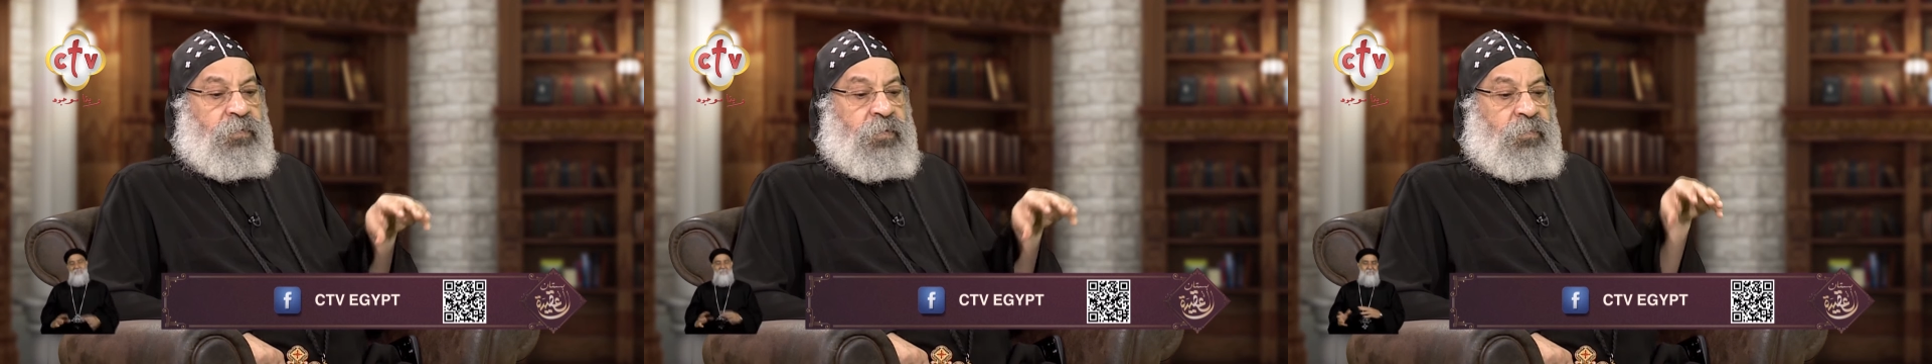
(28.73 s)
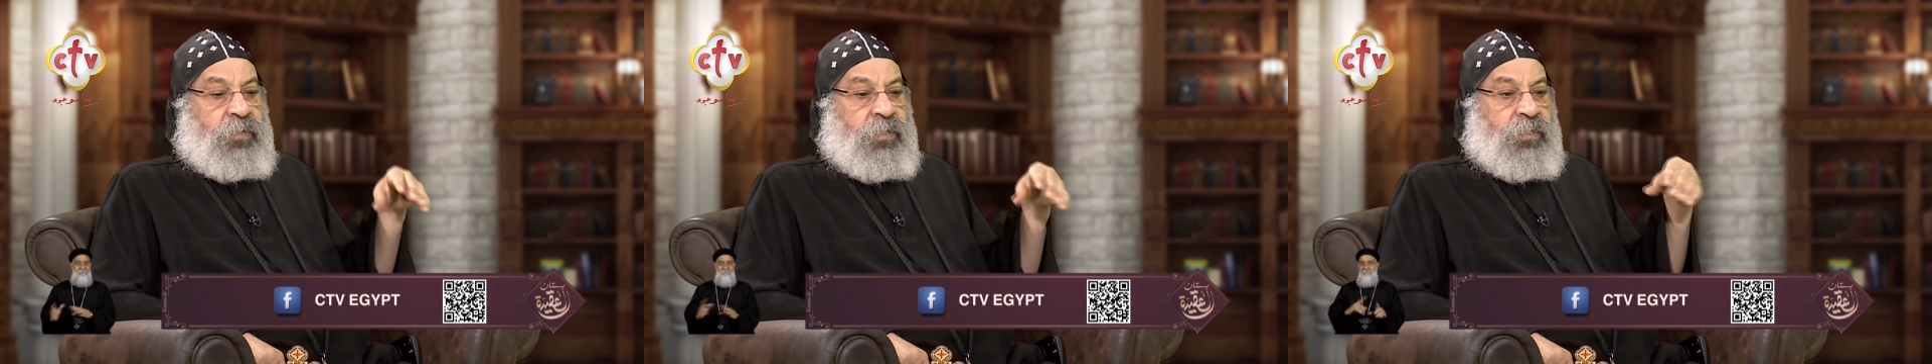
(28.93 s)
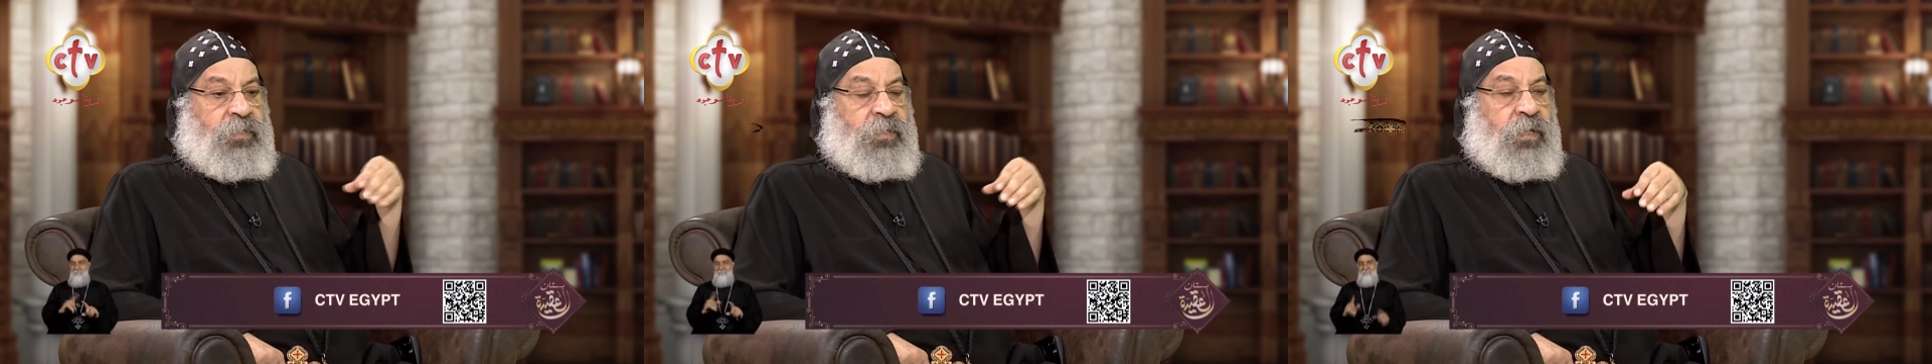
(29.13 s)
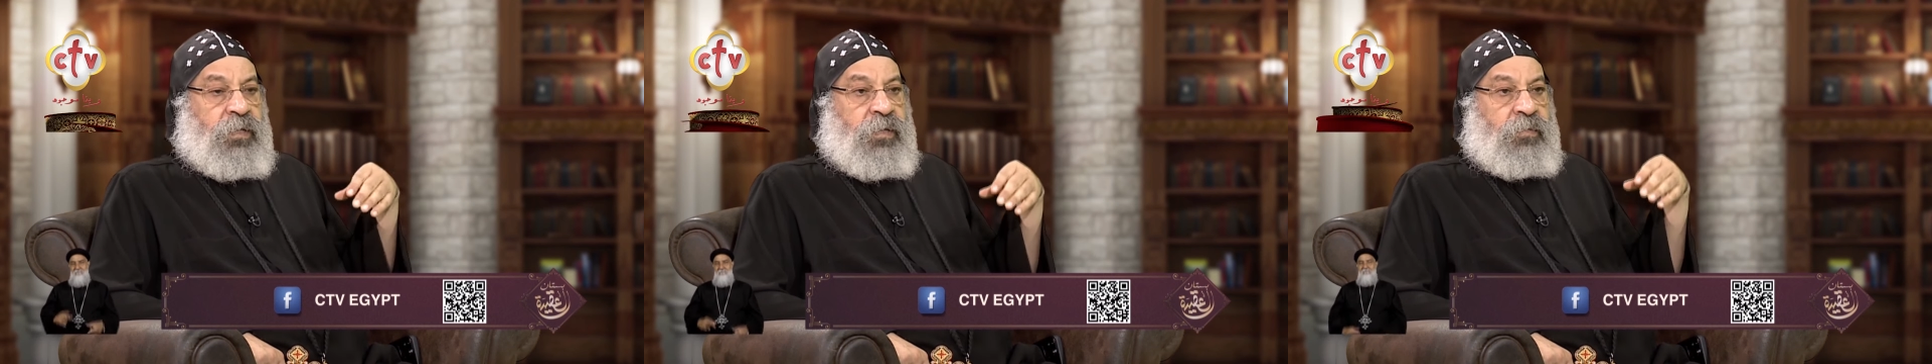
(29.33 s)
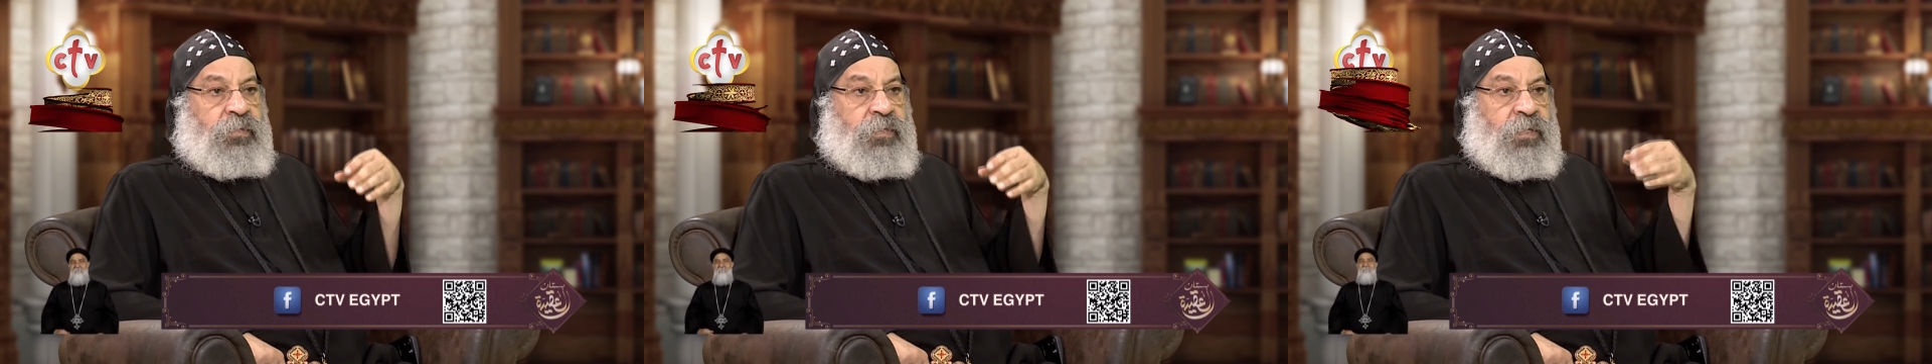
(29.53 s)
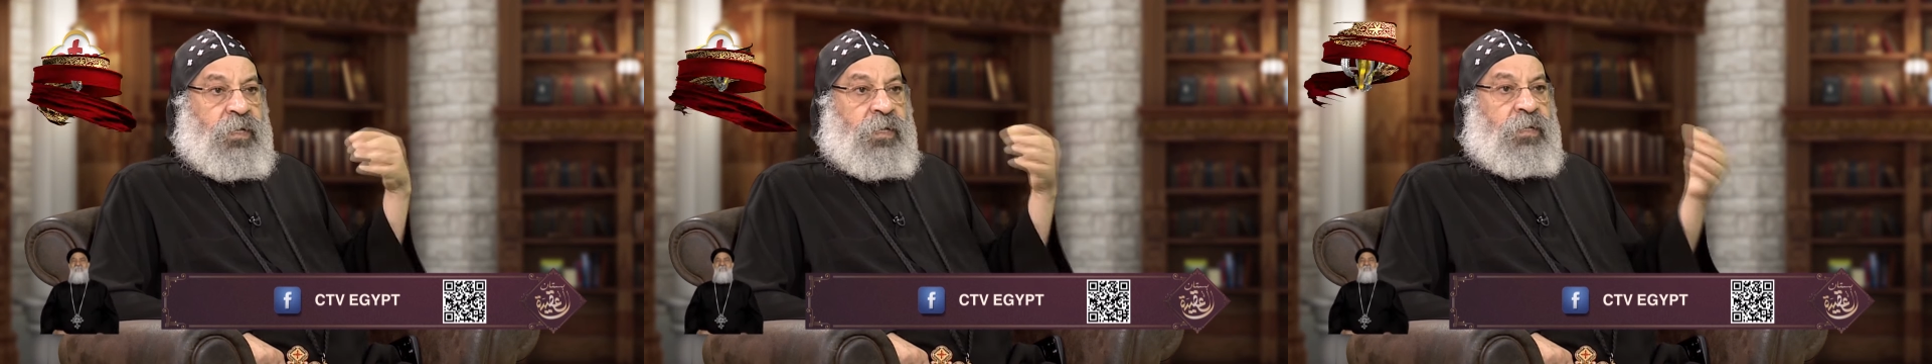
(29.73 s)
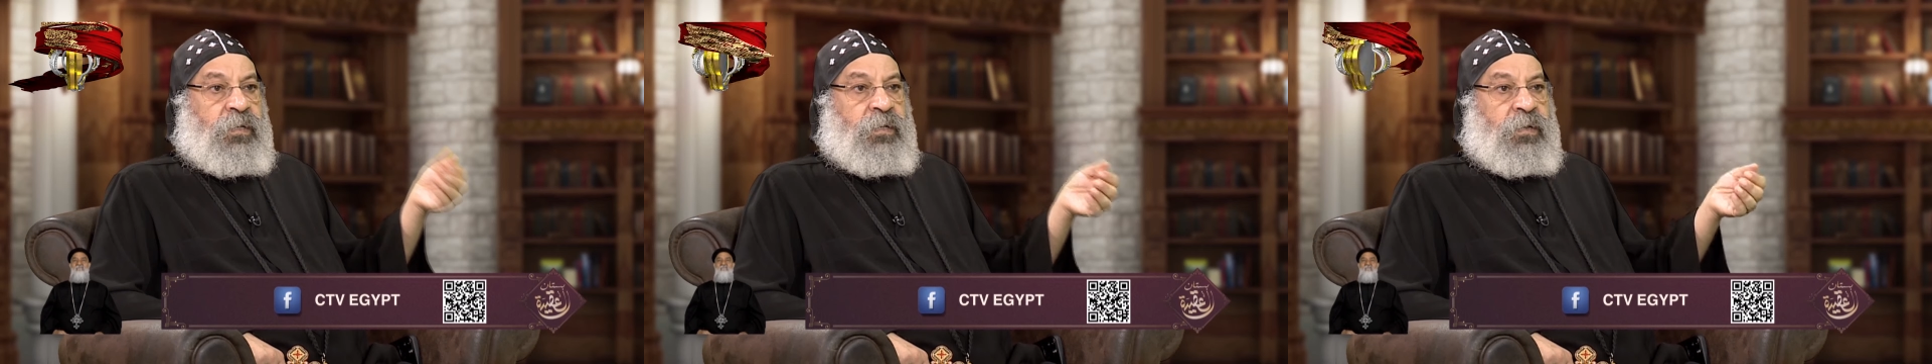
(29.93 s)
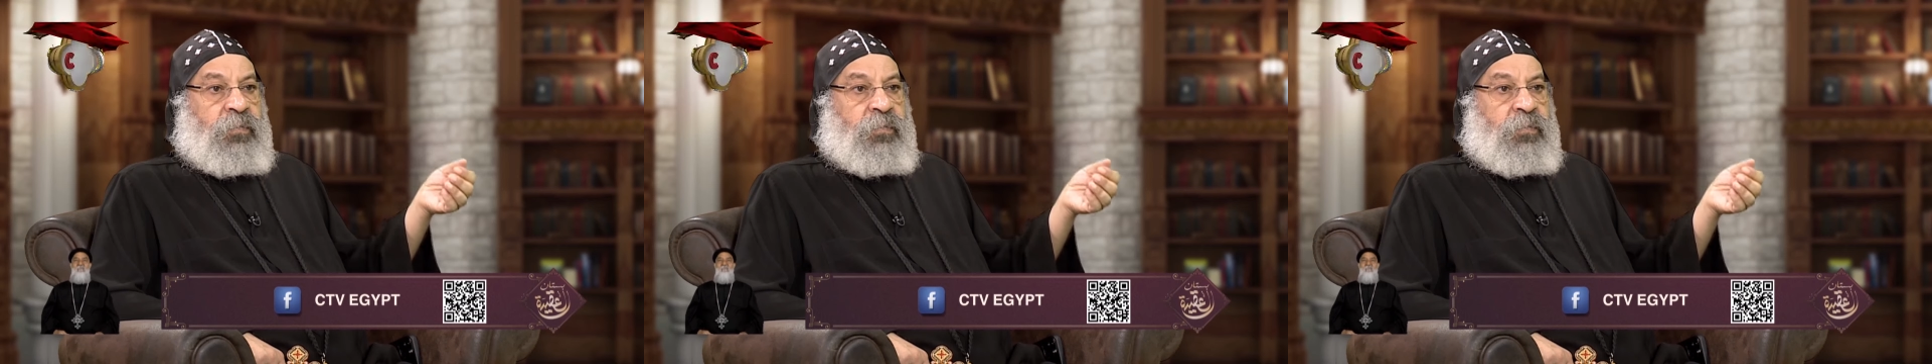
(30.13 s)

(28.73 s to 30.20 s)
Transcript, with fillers: فبنستغرب إذا كان